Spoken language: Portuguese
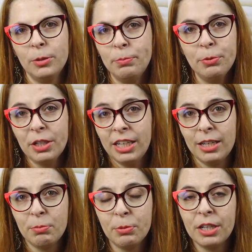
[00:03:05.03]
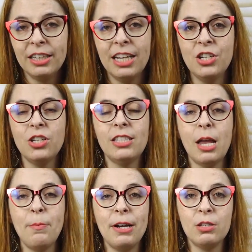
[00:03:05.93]
Por quê? Porque desde
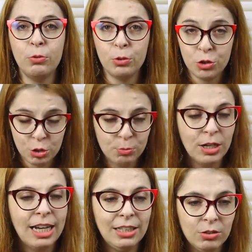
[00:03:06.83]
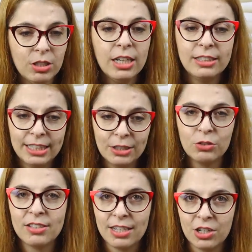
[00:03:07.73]
sempre eles foram estimulados, dentro
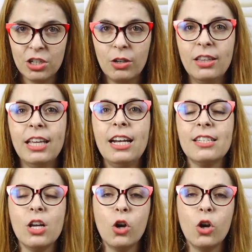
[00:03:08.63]
da sala de aula deles.